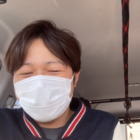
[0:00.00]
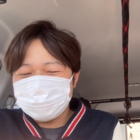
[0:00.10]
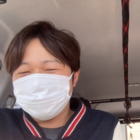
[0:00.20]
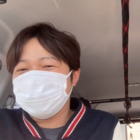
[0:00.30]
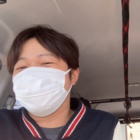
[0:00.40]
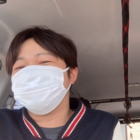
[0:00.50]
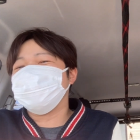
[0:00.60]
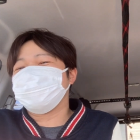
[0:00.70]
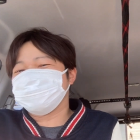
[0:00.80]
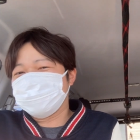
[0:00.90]
バーって混ざ
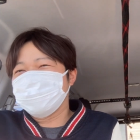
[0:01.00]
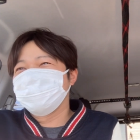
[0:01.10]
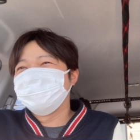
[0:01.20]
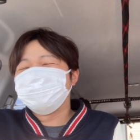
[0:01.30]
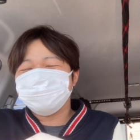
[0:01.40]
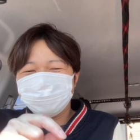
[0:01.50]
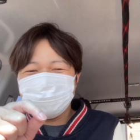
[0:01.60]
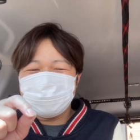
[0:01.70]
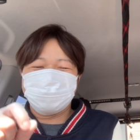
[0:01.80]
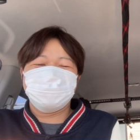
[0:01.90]
るじゃないですか。そ
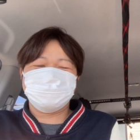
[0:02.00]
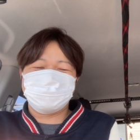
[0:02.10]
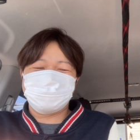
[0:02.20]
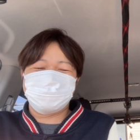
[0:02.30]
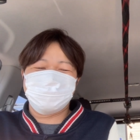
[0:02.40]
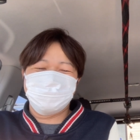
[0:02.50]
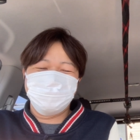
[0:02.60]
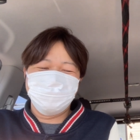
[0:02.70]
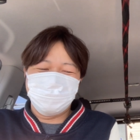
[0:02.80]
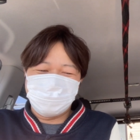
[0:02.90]
の混ざった
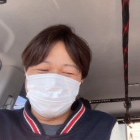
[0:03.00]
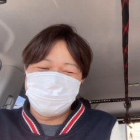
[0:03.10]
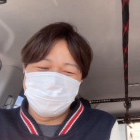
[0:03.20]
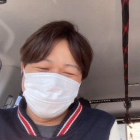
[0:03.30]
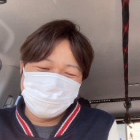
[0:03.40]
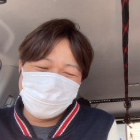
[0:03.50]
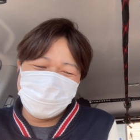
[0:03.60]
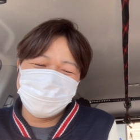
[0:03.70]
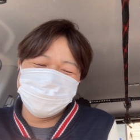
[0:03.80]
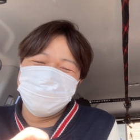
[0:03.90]
色を目の
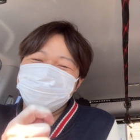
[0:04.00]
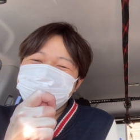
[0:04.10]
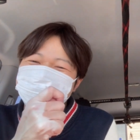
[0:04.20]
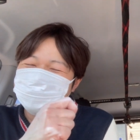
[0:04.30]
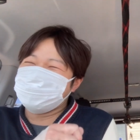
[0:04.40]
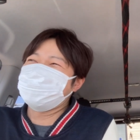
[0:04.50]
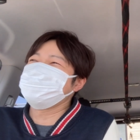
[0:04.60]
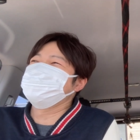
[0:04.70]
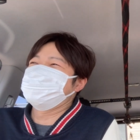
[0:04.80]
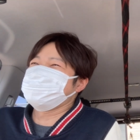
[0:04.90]
周りに塗っと
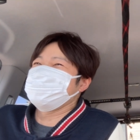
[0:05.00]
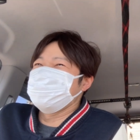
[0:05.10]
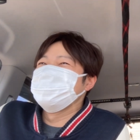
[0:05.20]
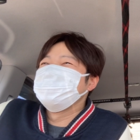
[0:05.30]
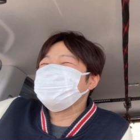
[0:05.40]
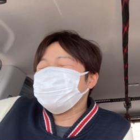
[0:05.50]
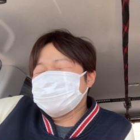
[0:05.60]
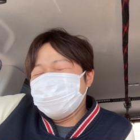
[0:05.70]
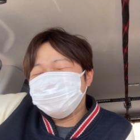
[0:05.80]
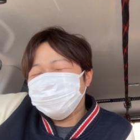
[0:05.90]
るんですよ。だか
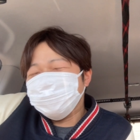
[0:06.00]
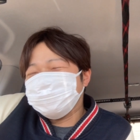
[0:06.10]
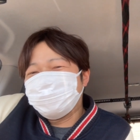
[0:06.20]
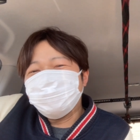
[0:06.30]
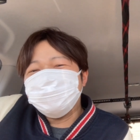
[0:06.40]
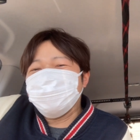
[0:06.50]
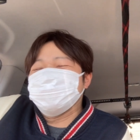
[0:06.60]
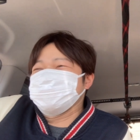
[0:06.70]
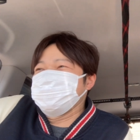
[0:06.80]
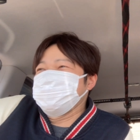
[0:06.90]
らね、あれちょっと病気
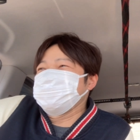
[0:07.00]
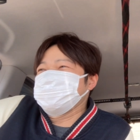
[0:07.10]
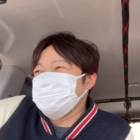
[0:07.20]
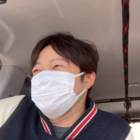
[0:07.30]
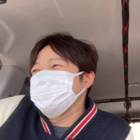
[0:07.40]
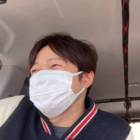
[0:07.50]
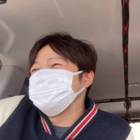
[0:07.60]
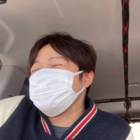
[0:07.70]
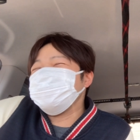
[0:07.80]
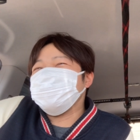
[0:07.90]
なんですよ。
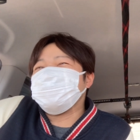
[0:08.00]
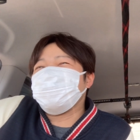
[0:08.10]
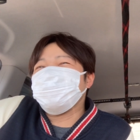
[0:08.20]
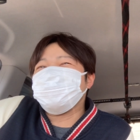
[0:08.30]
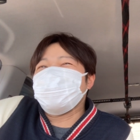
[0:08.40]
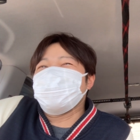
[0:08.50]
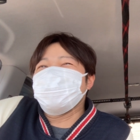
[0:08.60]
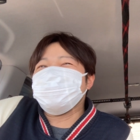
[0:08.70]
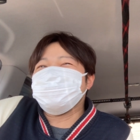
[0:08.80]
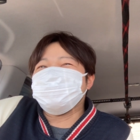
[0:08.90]
なんか今こんなんが
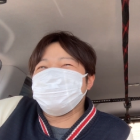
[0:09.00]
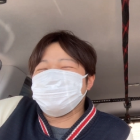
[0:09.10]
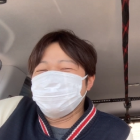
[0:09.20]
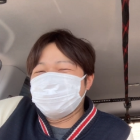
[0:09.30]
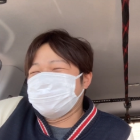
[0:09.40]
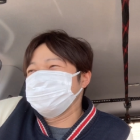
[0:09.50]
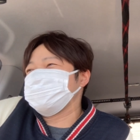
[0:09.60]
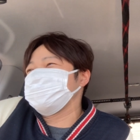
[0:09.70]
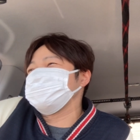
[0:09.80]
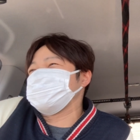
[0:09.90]
流行ってるんですみたいに言
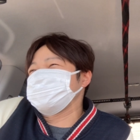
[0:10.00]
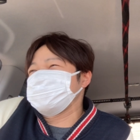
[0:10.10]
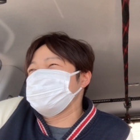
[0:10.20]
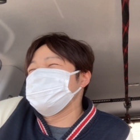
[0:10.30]
うとるんですけどね。